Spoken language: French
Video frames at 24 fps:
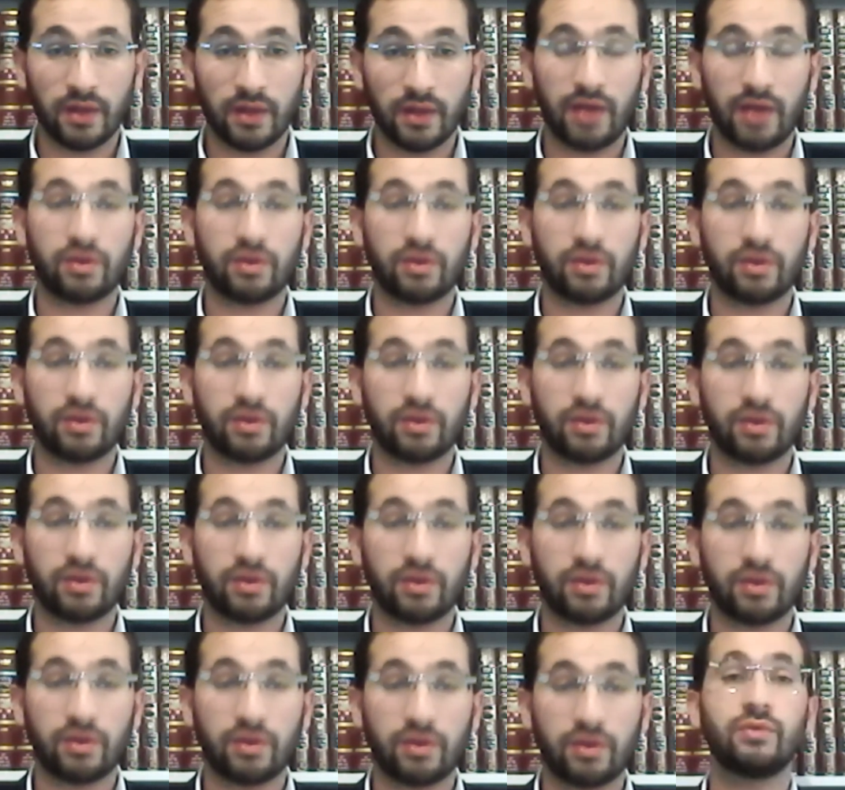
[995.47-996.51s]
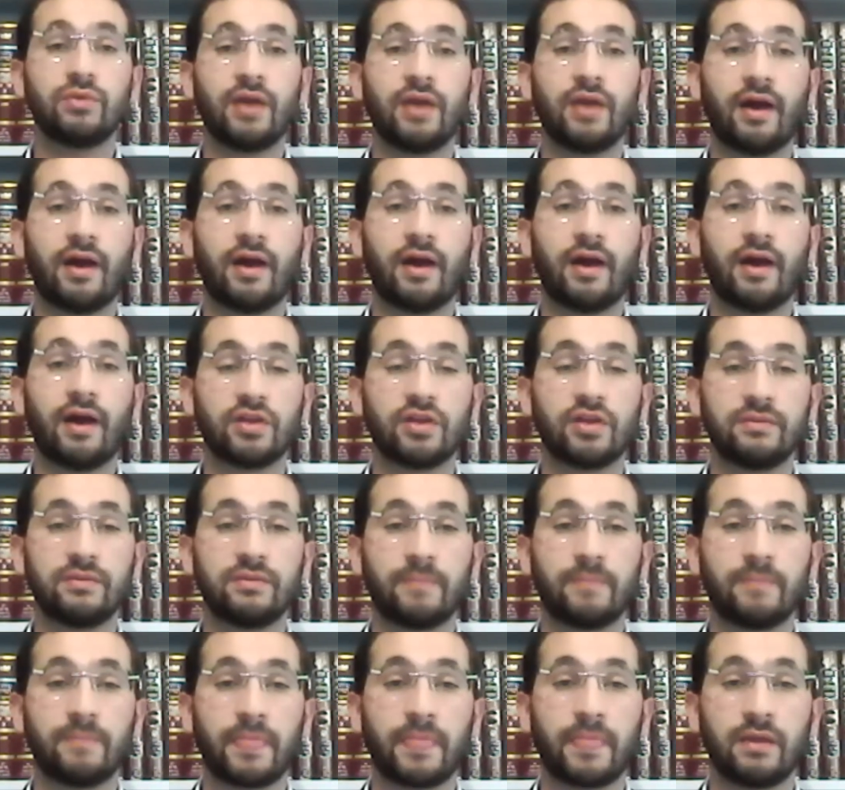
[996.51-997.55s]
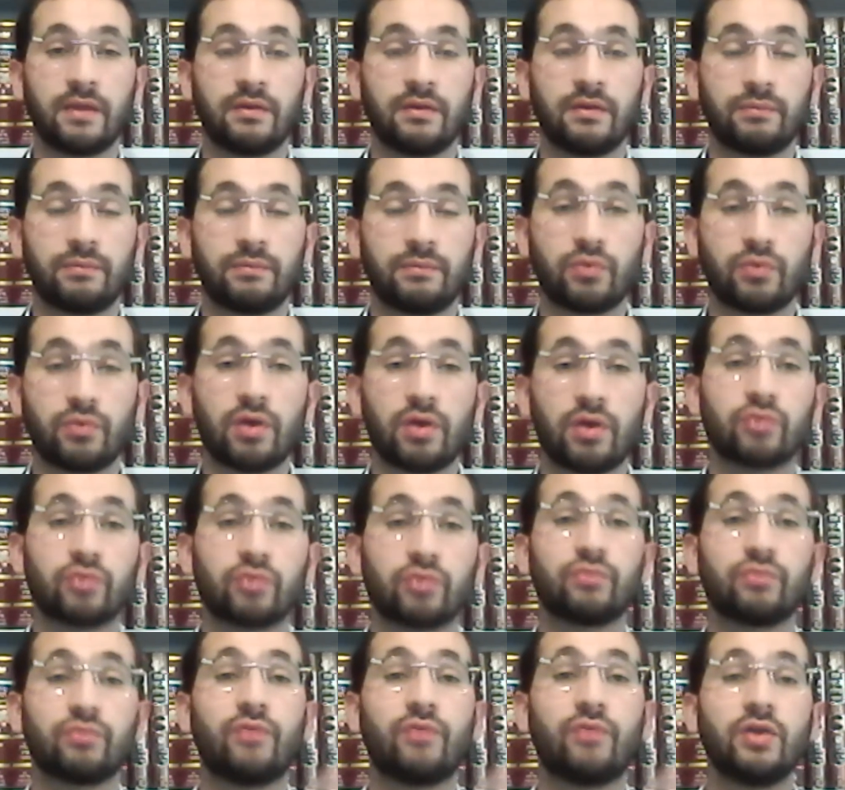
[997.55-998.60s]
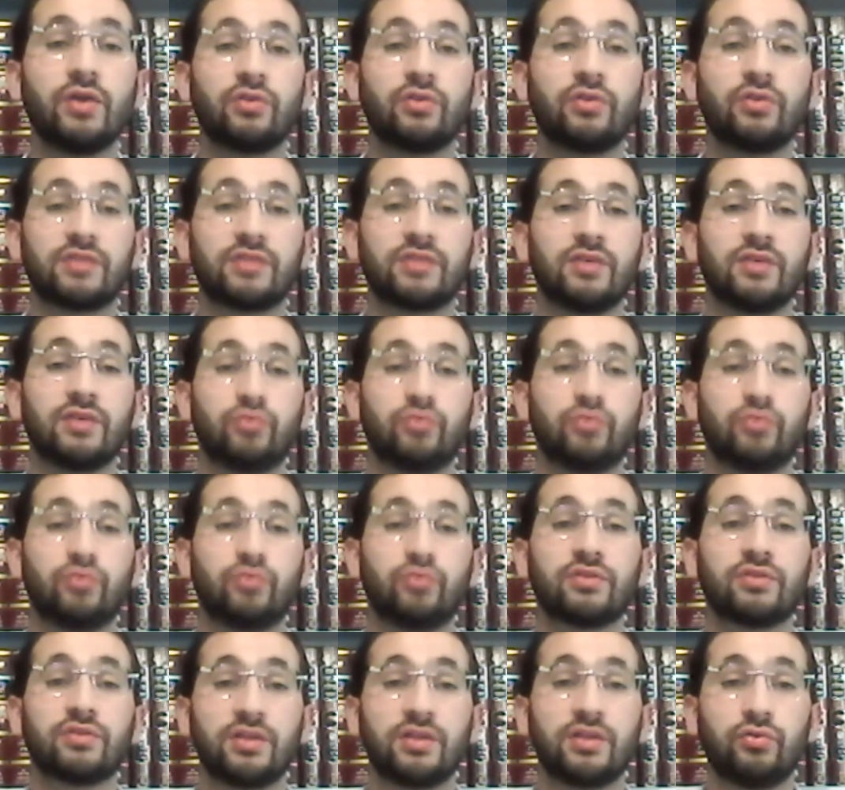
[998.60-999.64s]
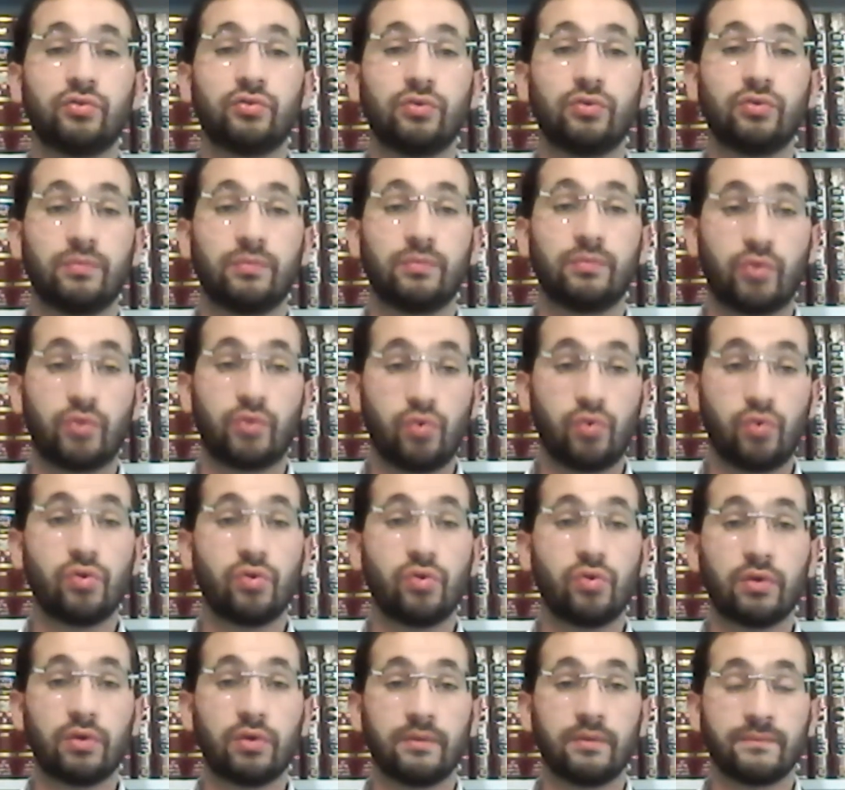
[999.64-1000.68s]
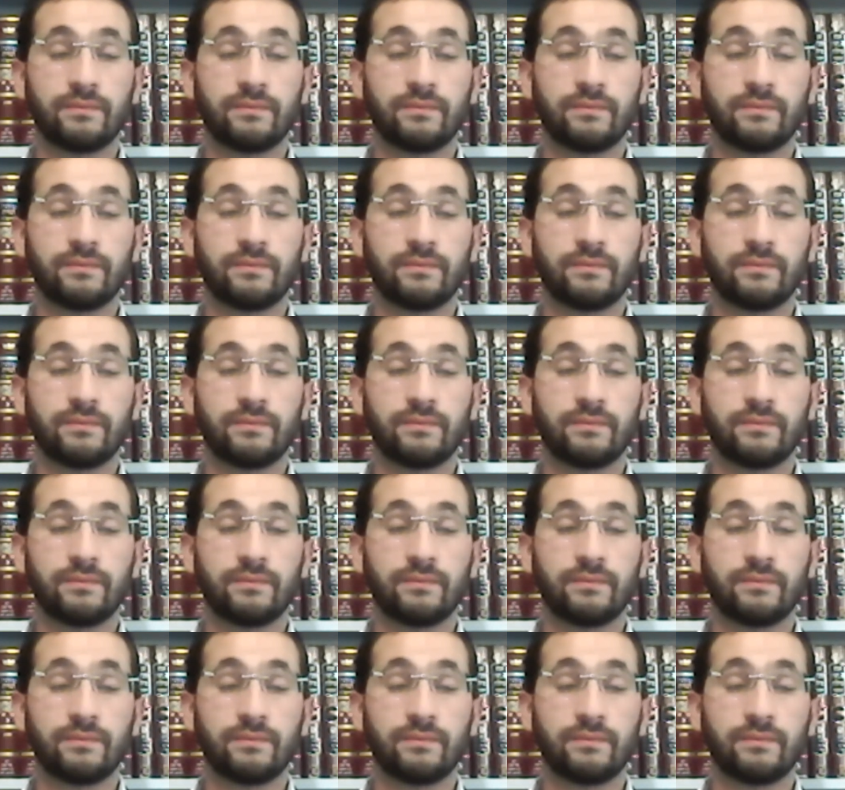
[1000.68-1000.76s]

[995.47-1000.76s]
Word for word: alors quel est le problème de l'air khachad Pourquoi quand on voit une entrée, deux entrées de cour,